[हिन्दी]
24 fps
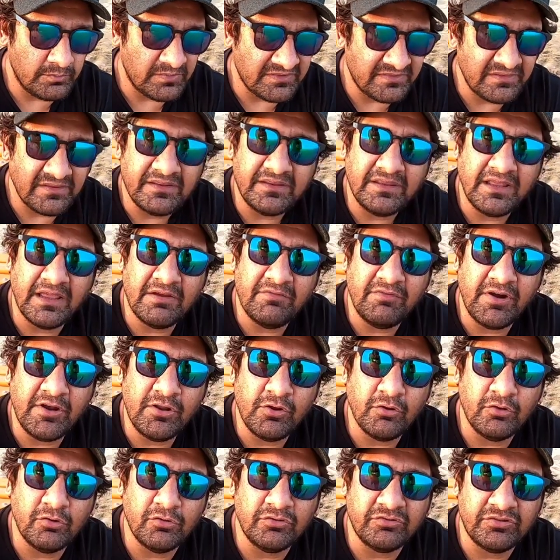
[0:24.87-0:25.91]
बस ये
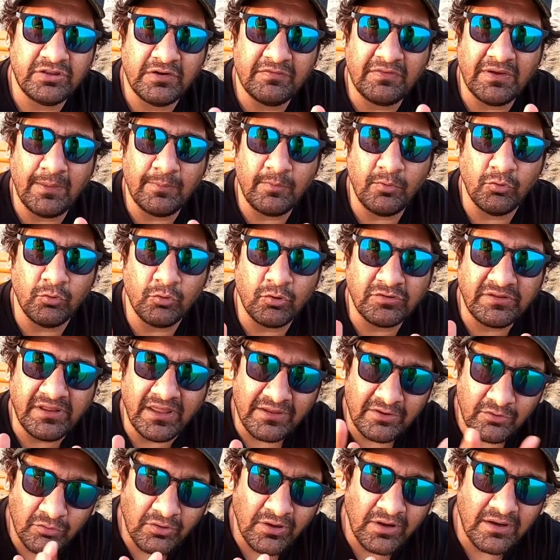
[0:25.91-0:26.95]
वीडियो सिर्फ आप लोगों को
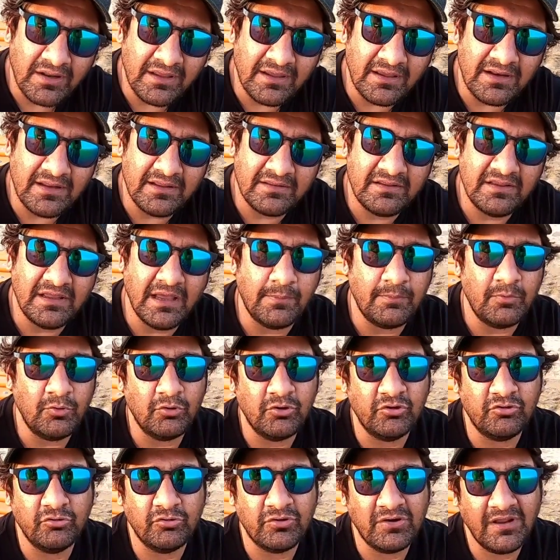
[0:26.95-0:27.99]
थैंक यू करने के लिए थी आप
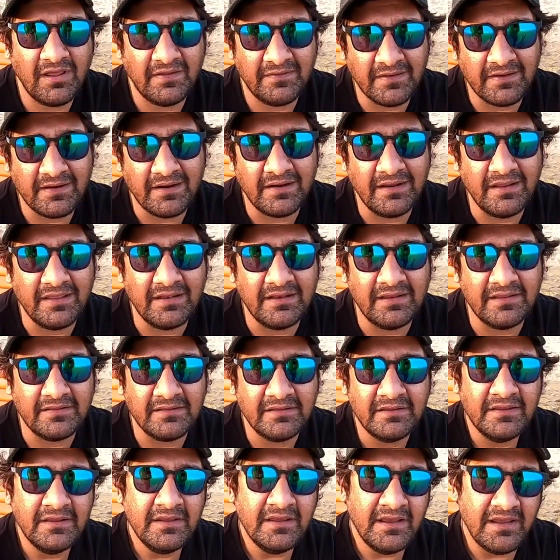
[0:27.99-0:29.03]
लोगों का शुक्रिया अदा करने के लिए
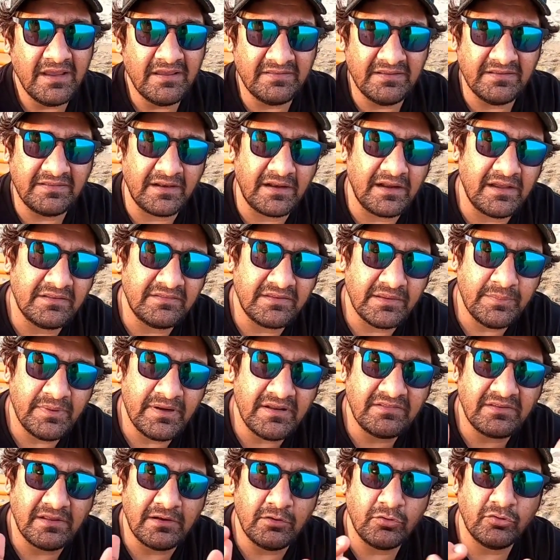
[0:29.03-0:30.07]
थी इसी तरह से
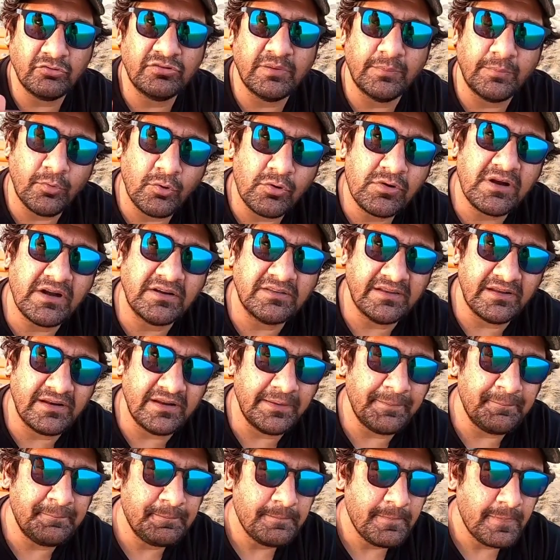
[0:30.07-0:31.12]
मेरे चैनल को सपोर्ट करते
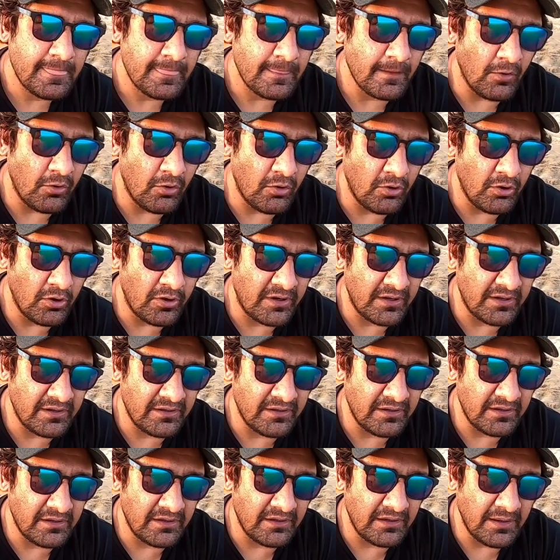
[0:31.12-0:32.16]
रहें और
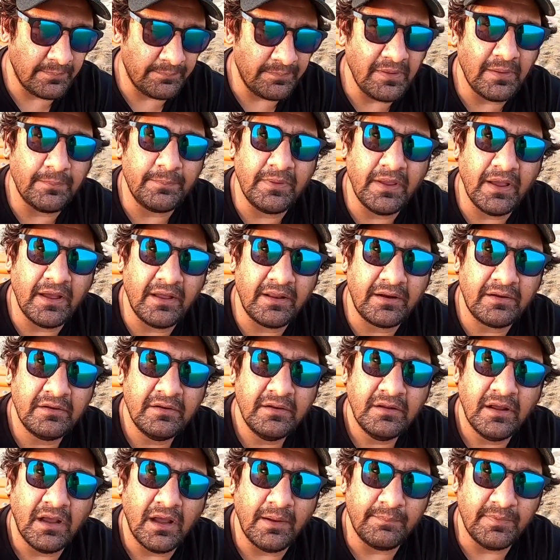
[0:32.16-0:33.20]
अपना प्यार
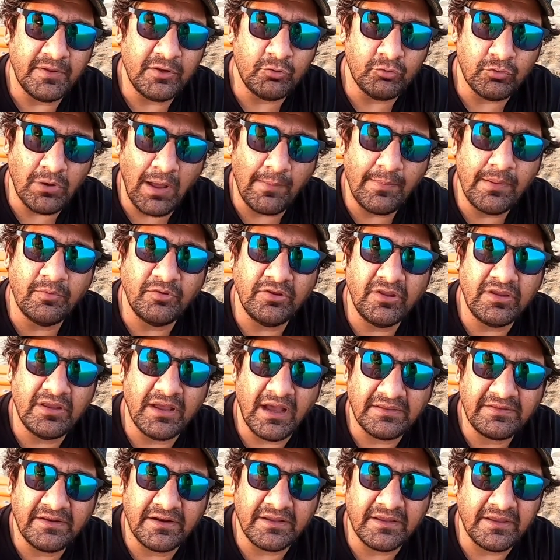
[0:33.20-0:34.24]
अपनी दुआ में मुझे
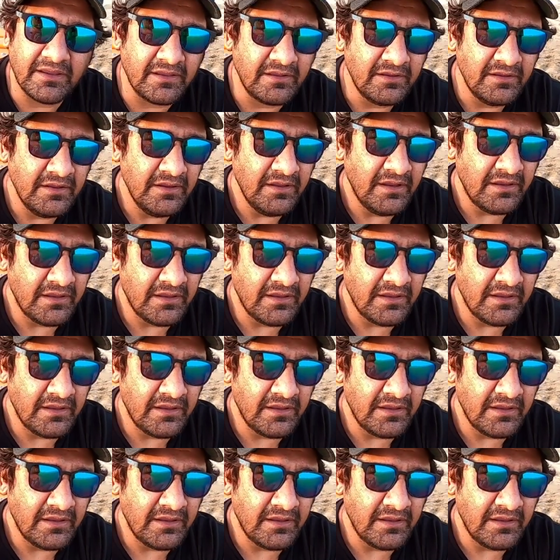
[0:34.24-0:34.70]
याद रखें